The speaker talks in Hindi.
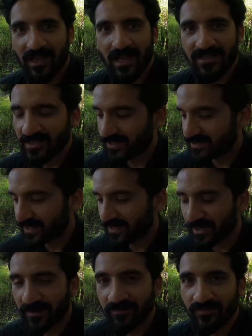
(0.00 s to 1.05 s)
इलायची का
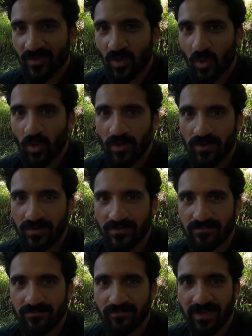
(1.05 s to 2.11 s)
जायका और
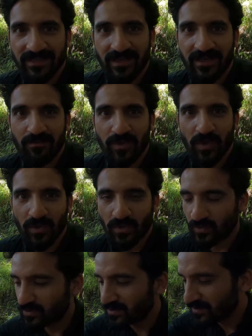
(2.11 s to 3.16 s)
बेहतरीन प्योर
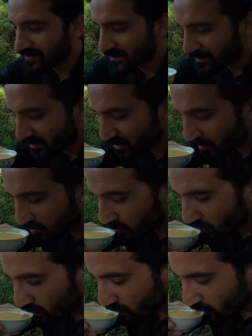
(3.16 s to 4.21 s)
दूध
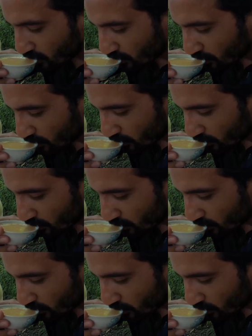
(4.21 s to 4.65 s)
ये